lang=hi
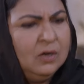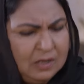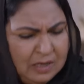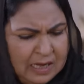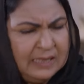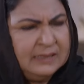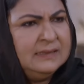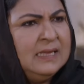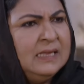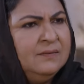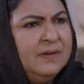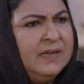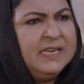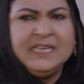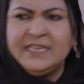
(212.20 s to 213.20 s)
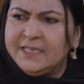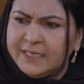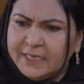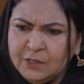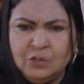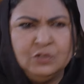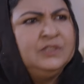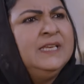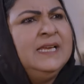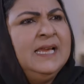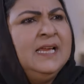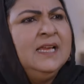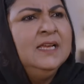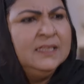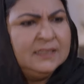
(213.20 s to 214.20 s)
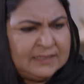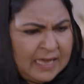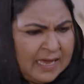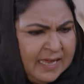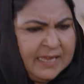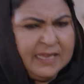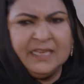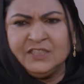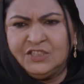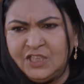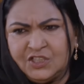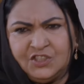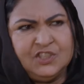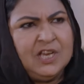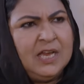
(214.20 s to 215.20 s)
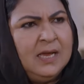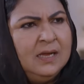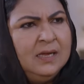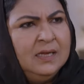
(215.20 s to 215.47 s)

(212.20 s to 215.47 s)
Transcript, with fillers: और खानदान वाले ये होते हैं ताए चचा